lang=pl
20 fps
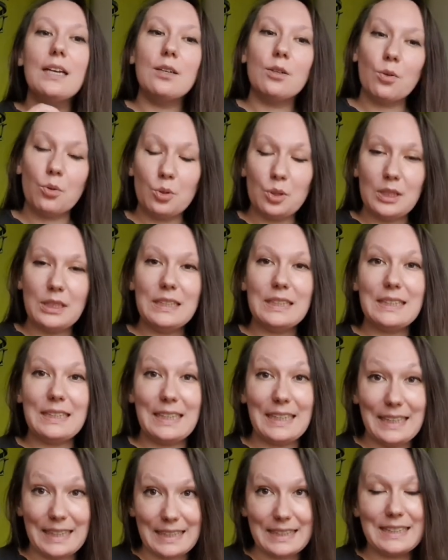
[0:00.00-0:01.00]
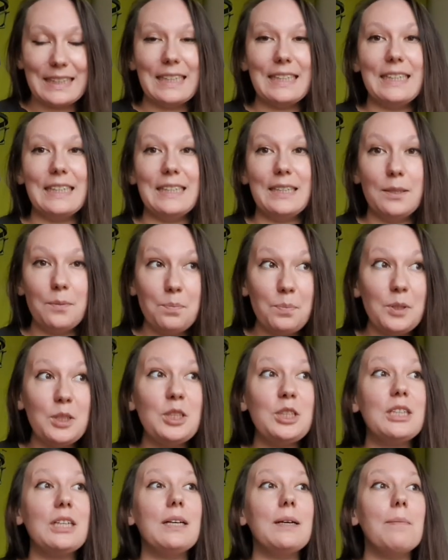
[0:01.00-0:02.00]
Gruzińskie jedzenie i
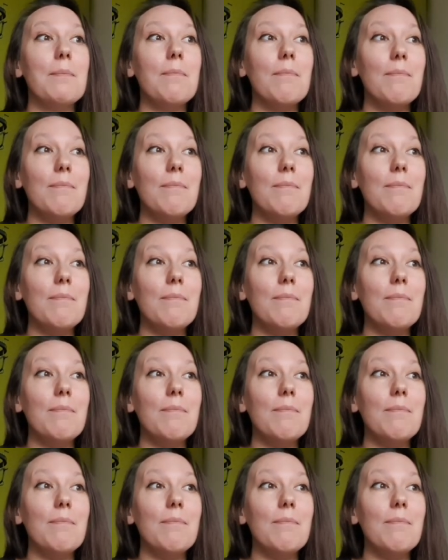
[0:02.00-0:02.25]
picie